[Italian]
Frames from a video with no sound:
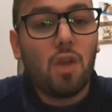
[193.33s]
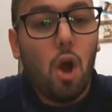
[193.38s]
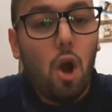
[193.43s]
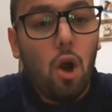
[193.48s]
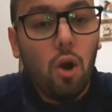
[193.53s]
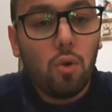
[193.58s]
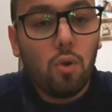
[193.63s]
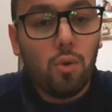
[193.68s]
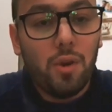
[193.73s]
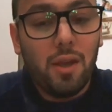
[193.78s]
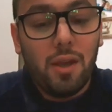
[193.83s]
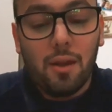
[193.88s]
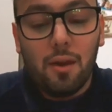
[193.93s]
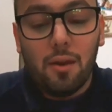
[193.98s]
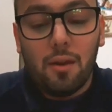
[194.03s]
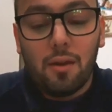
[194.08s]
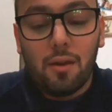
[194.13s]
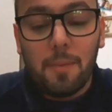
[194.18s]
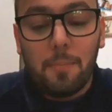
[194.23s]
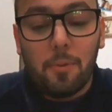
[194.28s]
Ho qui
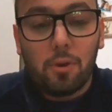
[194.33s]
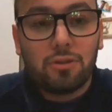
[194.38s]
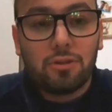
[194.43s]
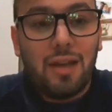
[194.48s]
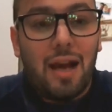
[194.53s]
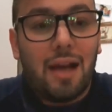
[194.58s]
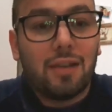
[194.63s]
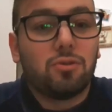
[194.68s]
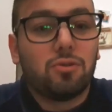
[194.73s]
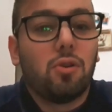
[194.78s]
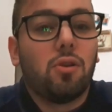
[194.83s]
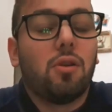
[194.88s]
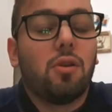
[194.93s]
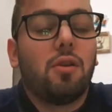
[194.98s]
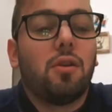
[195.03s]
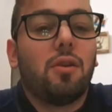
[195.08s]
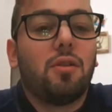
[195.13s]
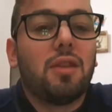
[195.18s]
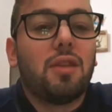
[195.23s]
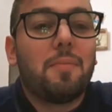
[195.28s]
eh,
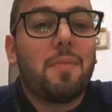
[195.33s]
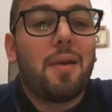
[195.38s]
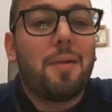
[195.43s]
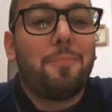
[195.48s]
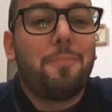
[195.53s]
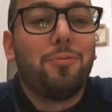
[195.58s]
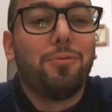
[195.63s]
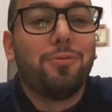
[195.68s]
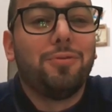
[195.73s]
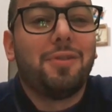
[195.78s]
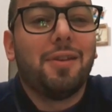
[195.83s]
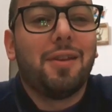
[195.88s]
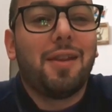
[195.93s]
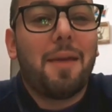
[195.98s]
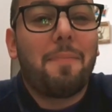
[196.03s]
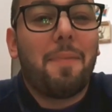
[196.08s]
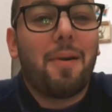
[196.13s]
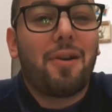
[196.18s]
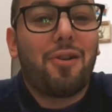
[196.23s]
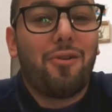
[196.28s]
riportato eh, nei miei appunti
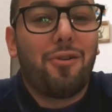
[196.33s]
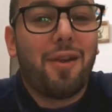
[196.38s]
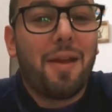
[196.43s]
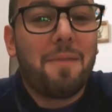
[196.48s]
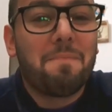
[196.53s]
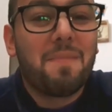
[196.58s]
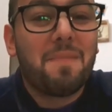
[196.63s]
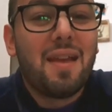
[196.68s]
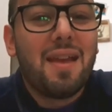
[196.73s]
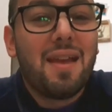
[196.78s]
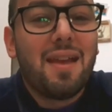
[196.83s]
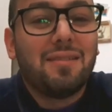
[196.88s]
le parole